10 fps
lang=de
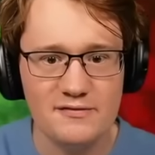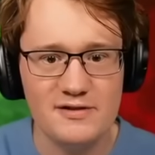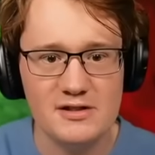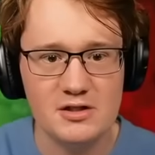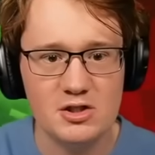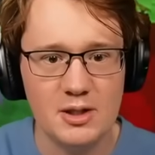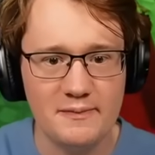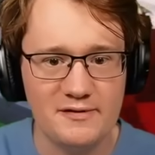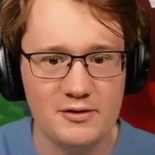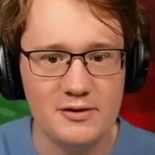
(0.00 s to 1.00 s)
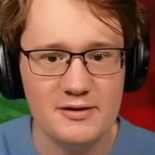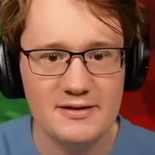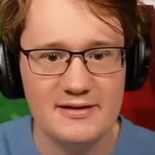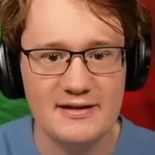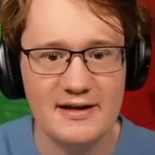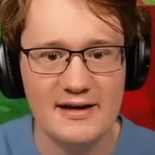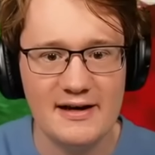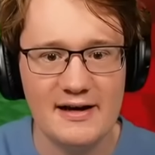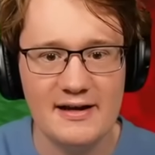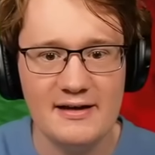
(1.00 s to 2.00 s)
auf diesen Knopf drückt,
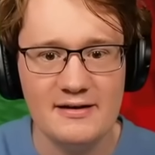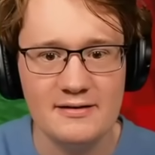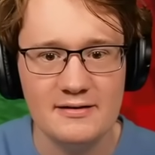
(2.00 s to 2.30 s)
dann